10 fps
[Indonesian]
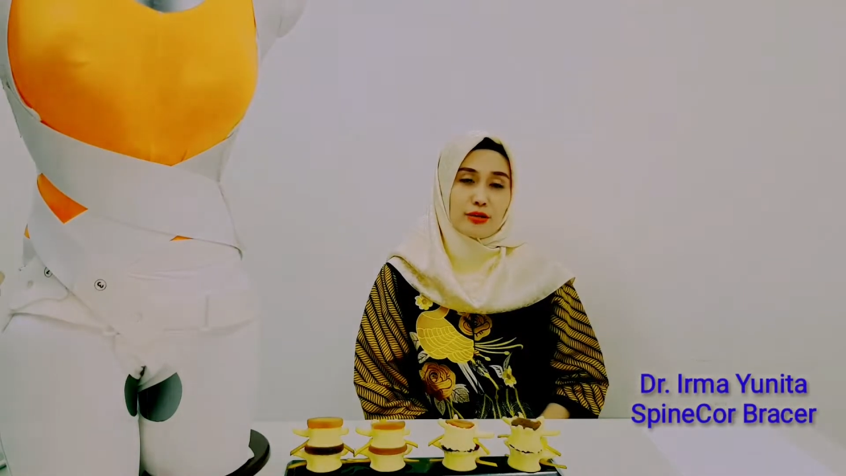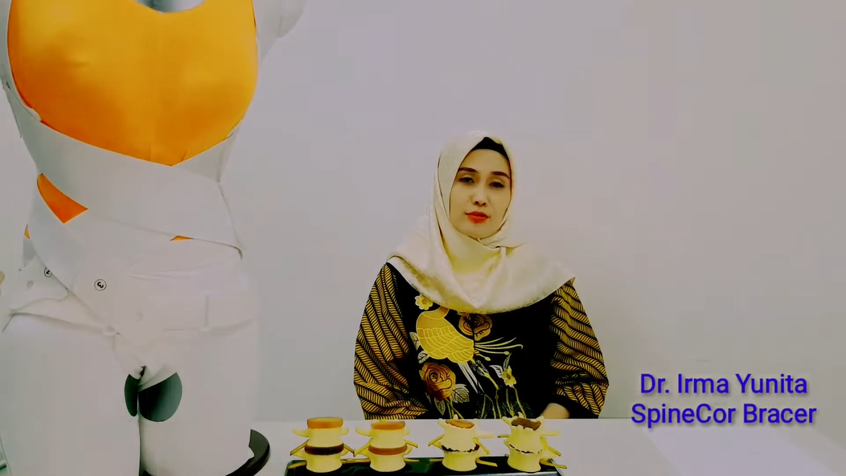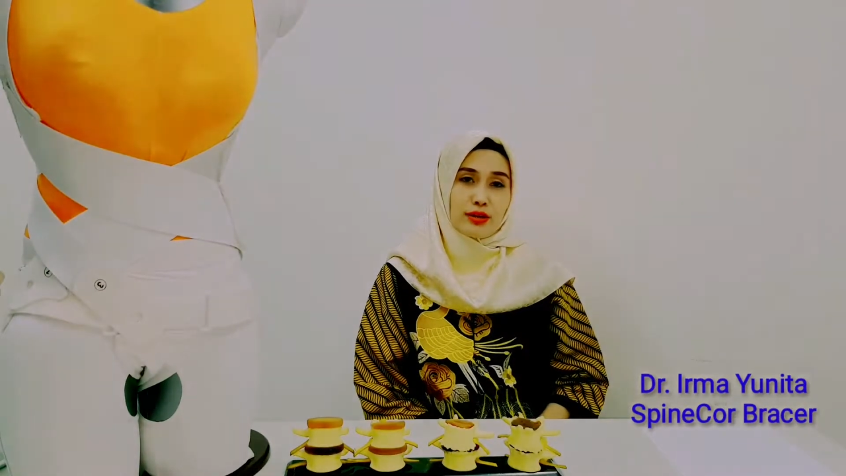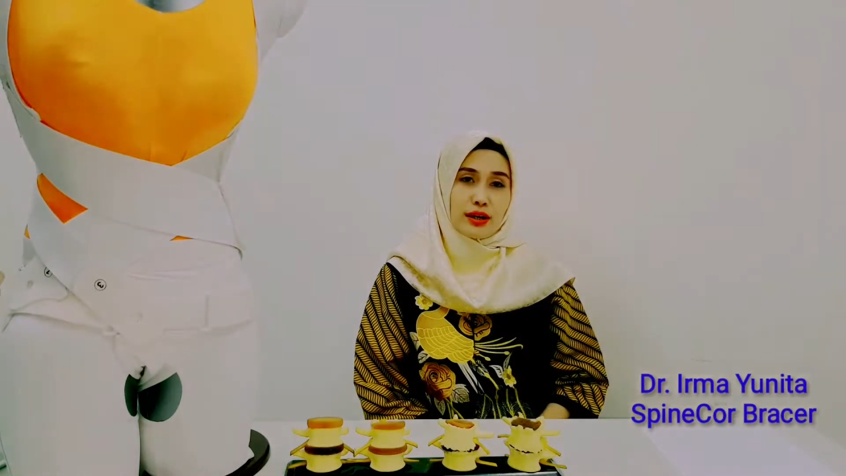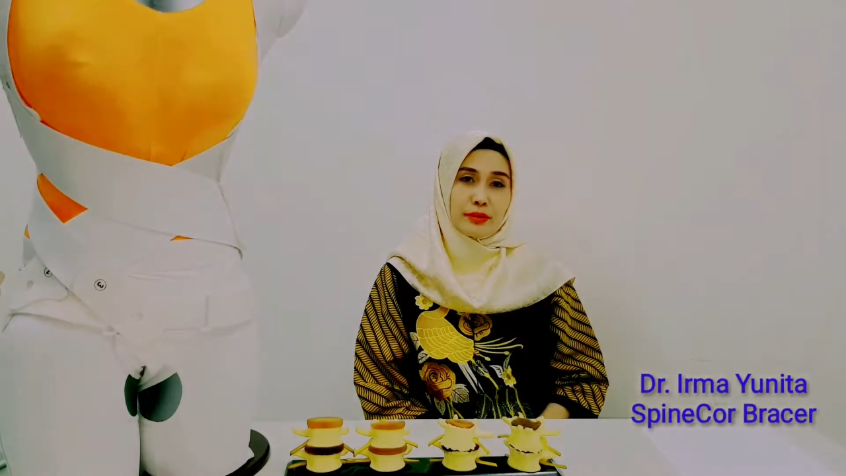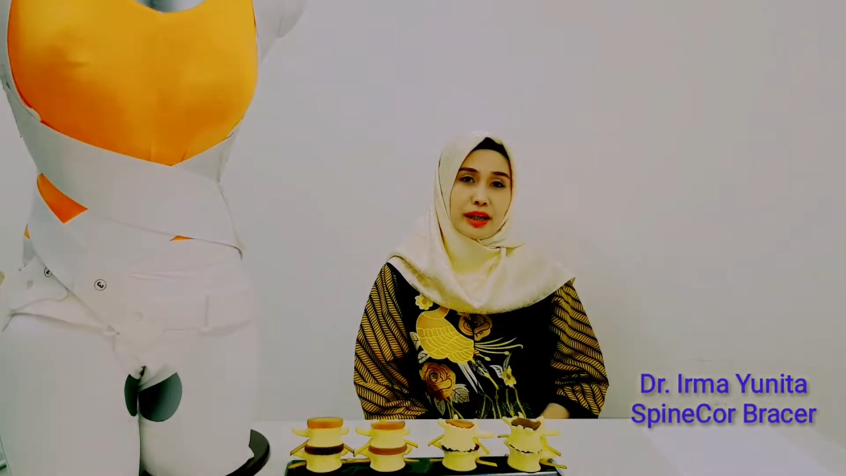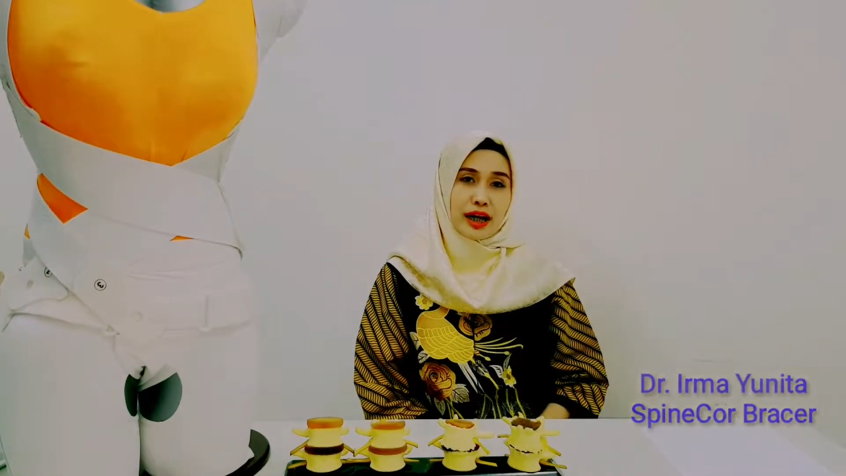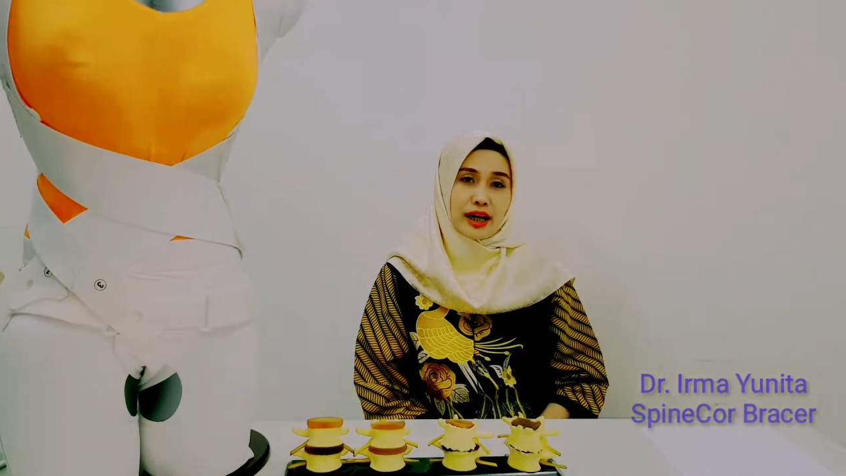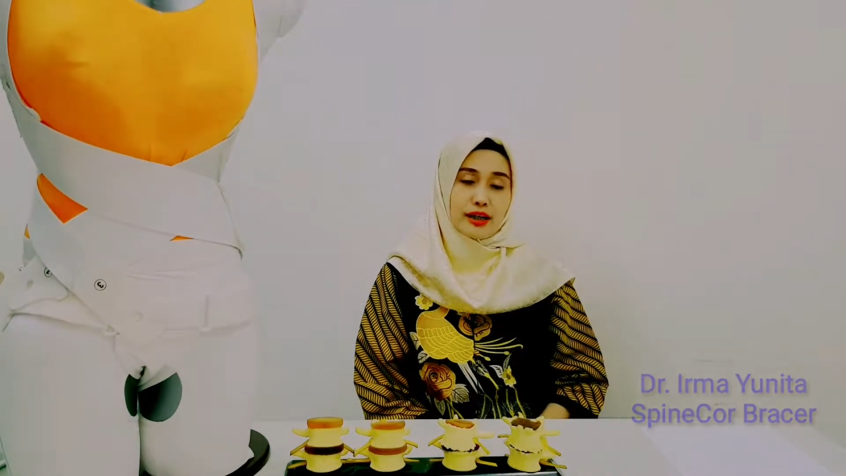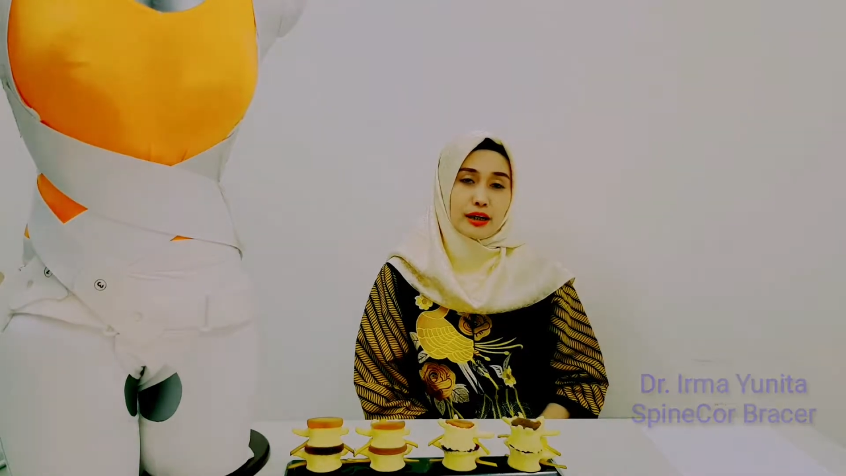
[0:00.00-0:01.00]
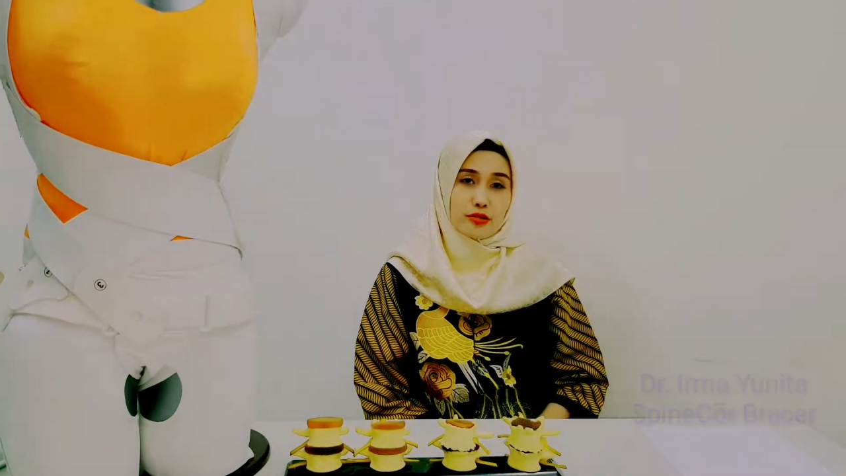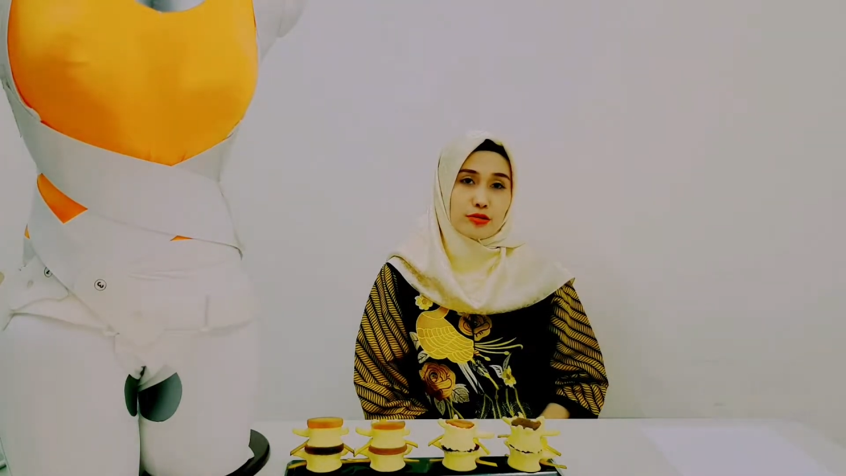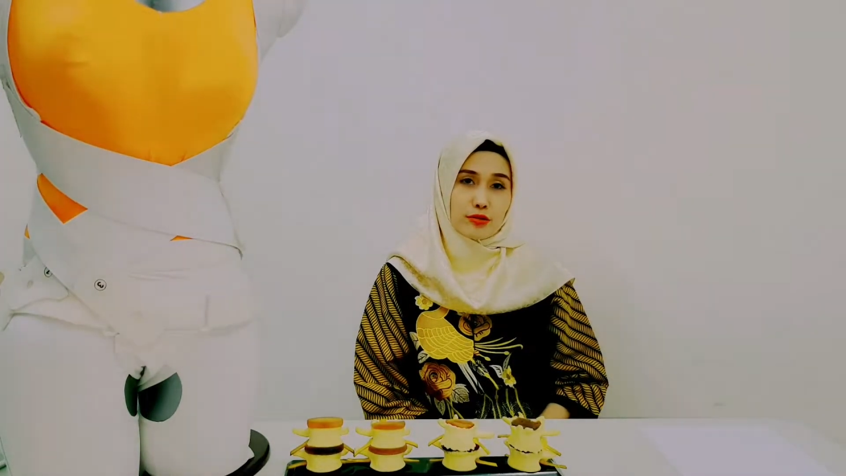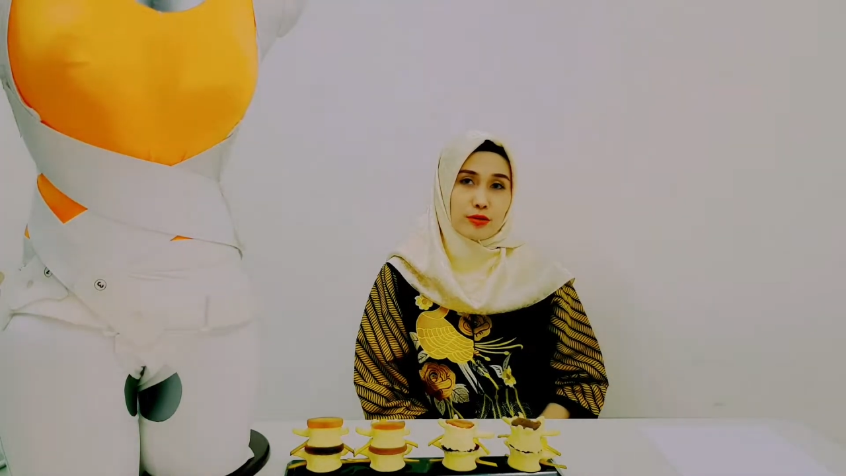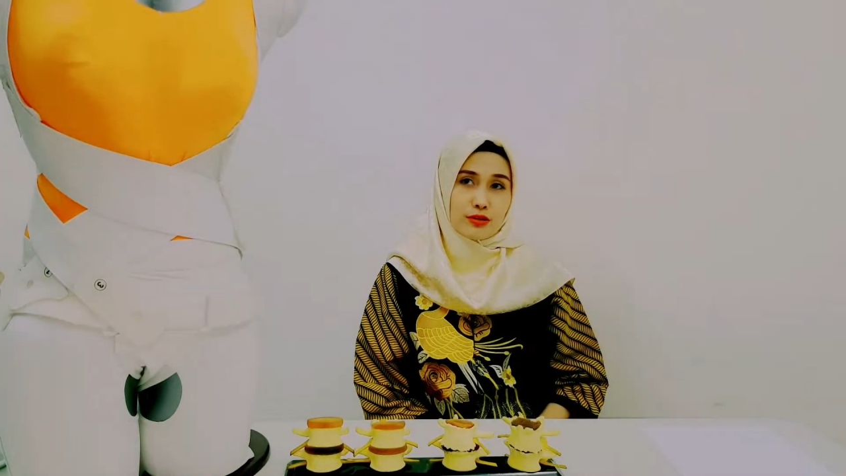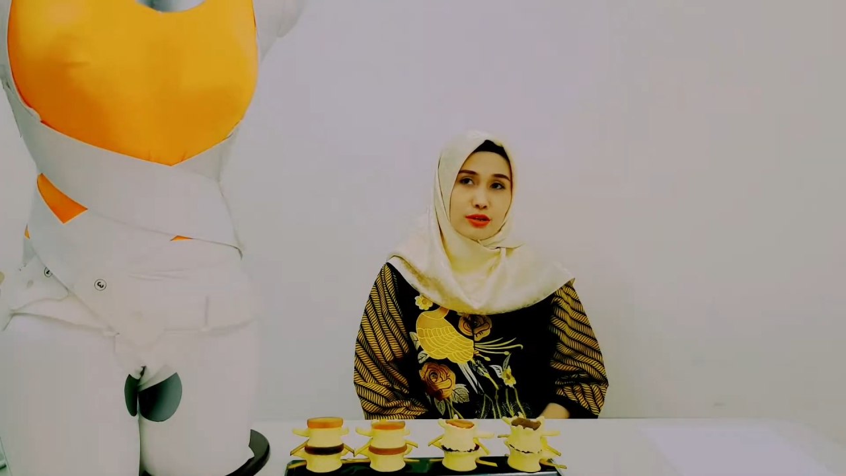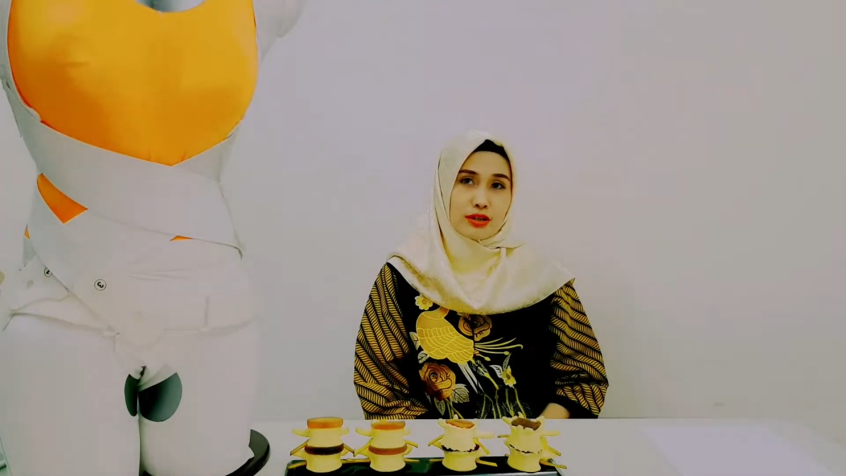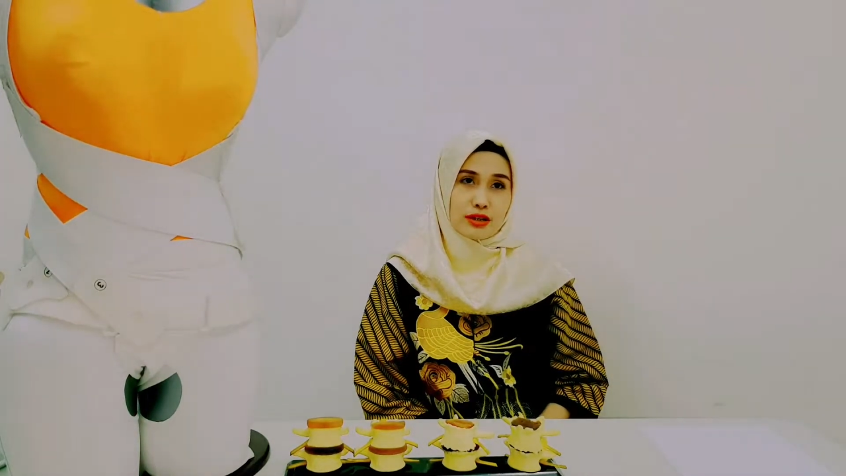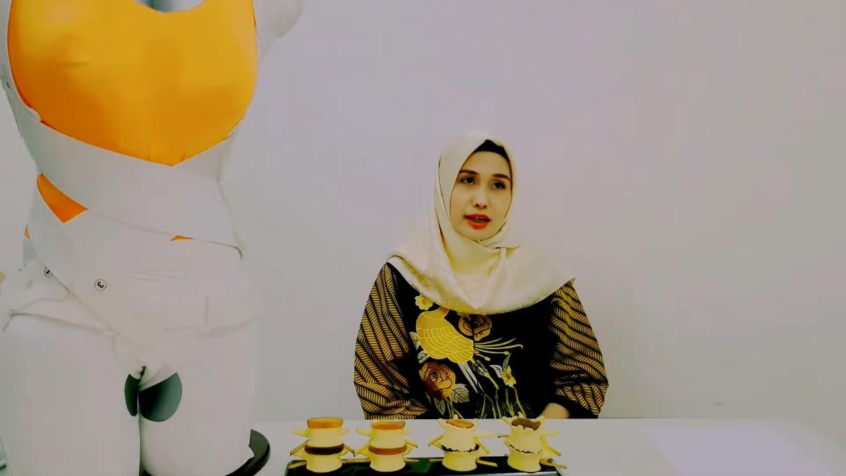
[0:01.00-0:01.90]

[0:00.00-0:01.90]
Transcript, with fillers: sudah menangani kasus skoliosis